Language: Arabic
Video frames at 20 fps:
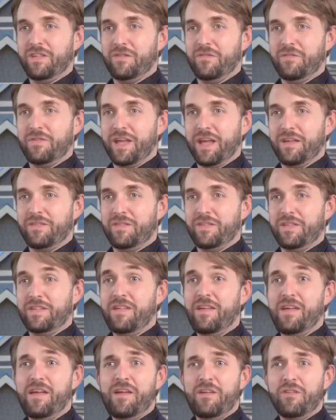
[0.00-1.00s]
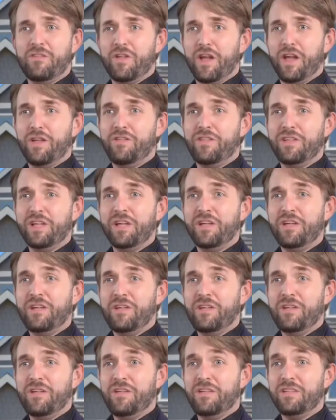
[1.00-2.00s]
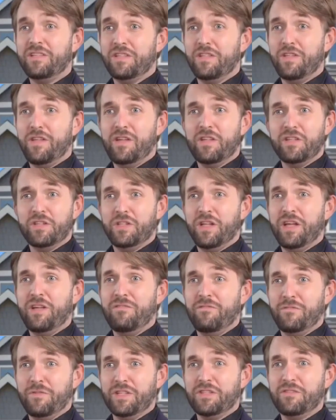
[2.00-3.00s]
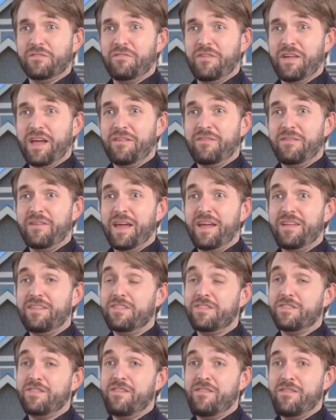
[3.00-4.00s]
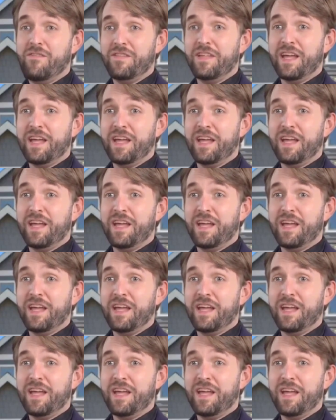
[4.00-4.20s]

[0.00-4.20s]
معبد الكرنك هو أكبر مجمع ديني في